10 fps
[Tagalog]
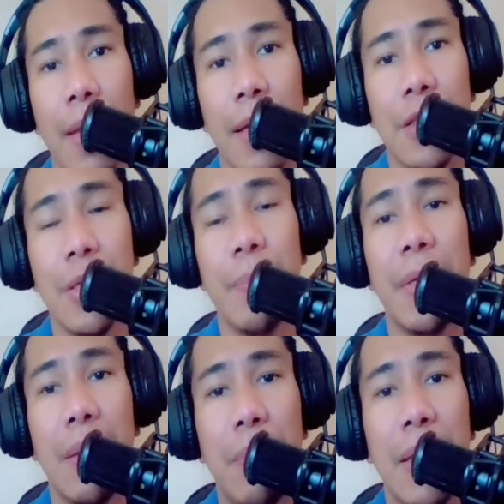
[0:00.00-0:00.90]

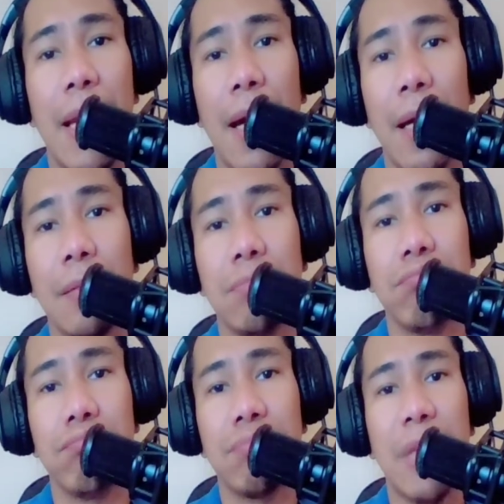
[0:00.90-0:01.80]
syempre bilang
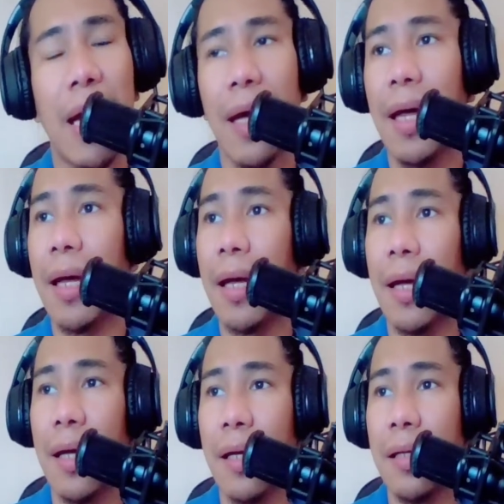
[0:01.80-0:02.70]
taga
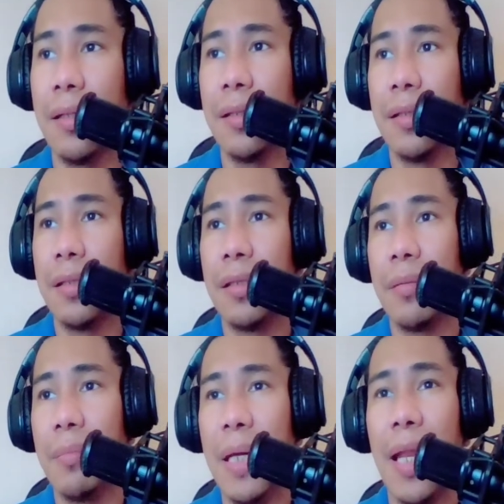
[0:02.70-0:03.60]

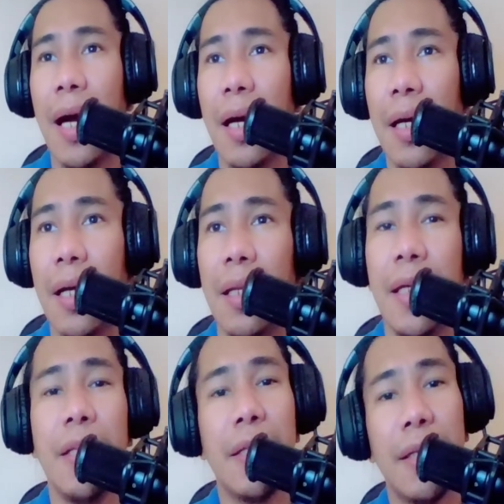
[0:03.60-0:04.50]
bilang uh,
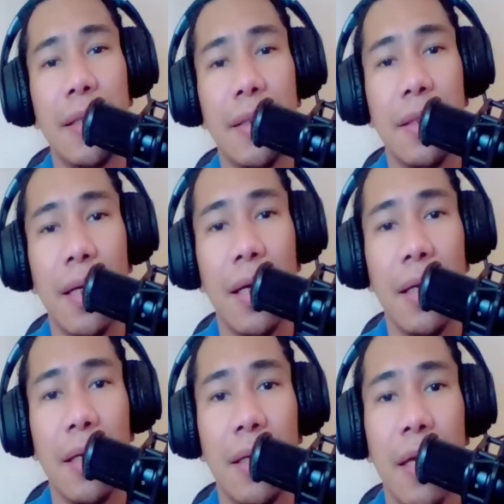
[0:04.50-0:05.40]
leader
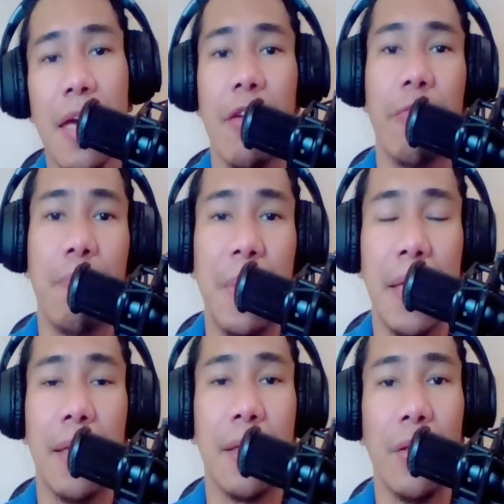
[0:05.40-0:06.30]
ng
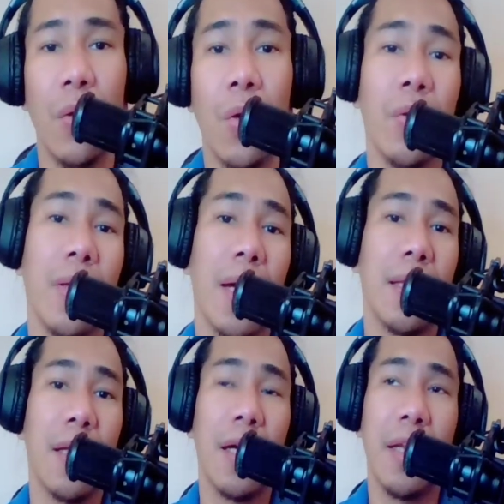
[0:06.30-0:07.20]
AFP noon
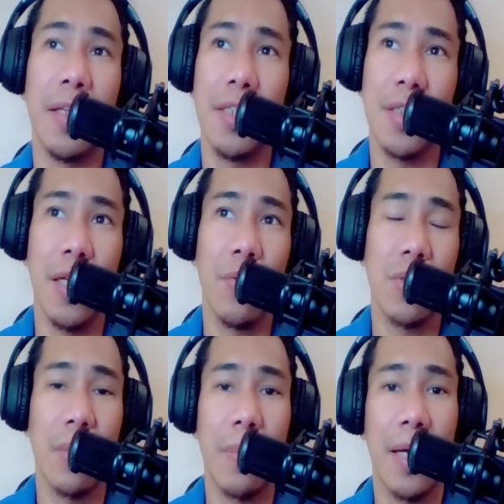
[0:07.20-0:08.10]
at uh, nadistino
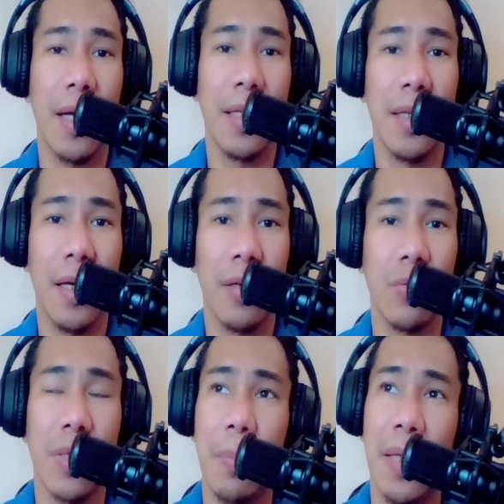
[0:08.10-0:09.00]
sa mga ganyang
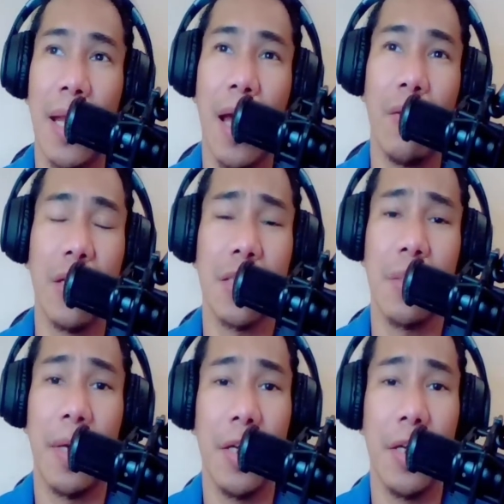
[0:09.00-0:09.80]
usapin lalo na sa mga